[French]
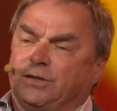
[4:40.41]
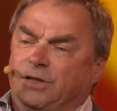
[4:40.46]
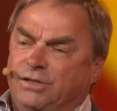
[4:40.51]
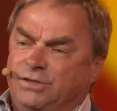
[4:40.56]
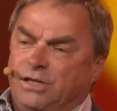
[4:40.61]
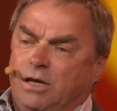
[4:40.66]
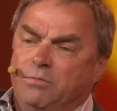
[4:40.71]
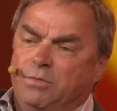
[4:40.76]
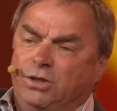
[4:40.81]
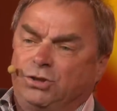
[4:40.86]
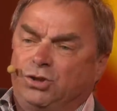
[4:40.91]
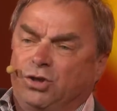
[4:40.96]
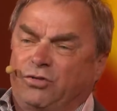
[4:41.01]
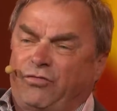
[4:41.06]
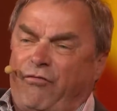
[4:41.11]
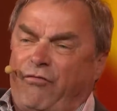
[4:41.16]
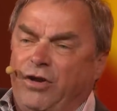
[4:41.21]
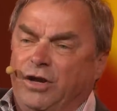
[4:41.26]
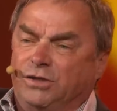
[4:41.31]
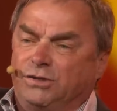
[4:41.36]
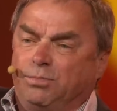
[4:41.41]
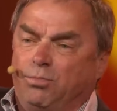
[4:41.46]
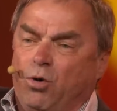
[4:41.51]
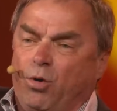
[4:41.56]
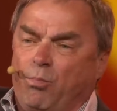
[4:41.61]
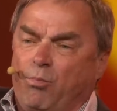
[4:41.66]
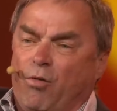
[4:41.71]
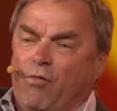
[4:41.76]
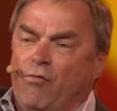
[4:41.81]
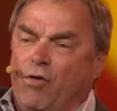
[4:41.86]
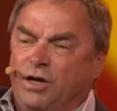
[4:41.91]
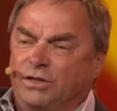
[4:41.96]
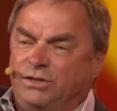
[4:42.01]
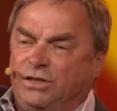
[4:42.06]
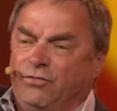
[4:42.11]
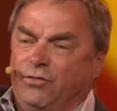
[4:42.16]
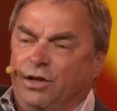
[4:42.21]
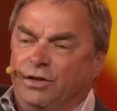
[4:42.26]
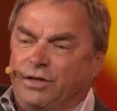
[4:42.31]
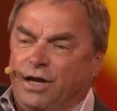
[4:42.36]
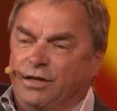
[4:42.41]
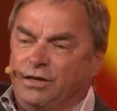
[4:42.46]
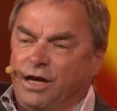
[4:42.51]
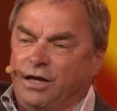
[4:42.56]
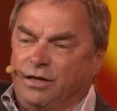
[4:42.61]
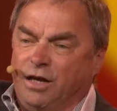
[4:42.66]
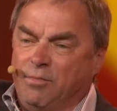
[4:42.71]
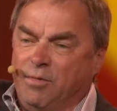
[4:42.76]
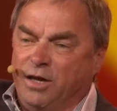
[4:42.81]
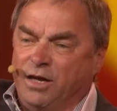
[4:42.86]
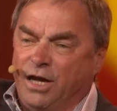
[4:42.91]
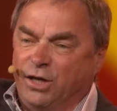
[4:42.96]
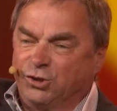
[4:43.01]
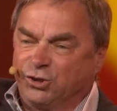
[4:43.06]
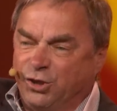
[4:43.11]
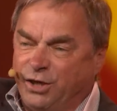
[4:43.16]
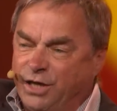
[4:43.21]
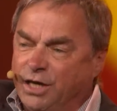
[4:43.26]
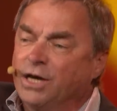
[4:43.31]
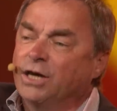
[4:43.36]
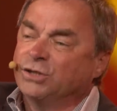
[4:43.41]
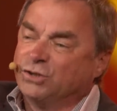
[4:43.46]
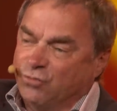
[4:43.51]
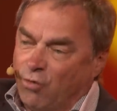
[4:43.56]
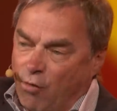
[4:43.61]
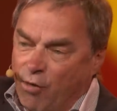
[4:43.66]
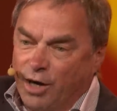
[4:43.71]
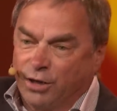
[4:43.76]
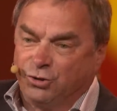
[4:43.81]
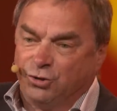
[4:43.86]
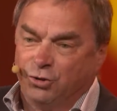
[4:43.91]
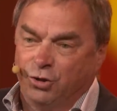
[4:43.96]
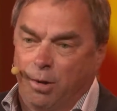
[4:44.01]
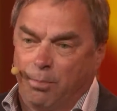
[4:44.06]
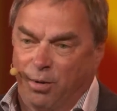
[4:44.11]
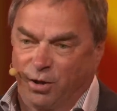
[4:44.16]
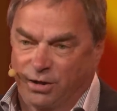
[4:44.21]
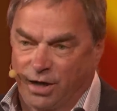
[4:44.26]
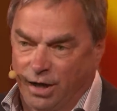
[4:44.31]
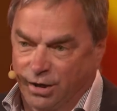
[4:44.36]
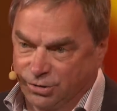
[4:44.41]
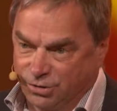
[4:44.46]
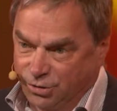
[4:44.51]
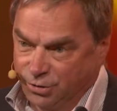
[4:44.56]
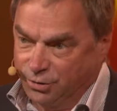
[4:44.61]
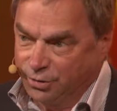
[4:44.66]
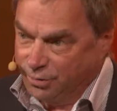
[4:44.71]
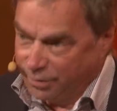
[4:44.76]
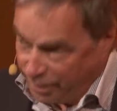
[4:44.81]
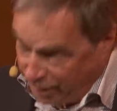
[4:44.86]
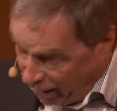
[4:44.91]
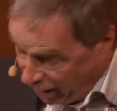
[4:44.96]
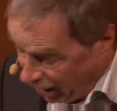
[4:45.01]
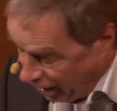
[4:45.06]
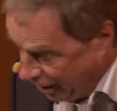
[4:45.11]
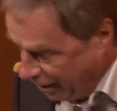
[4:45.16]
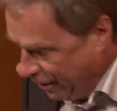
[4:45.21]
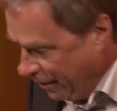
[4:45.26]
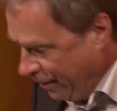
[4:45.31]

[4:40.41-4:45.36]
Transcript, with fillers: tes amis sur Facebook pour voir s'ils veulent t'aider à déménager. Tu vas voir que tu n'as pas tant que ça. Hein?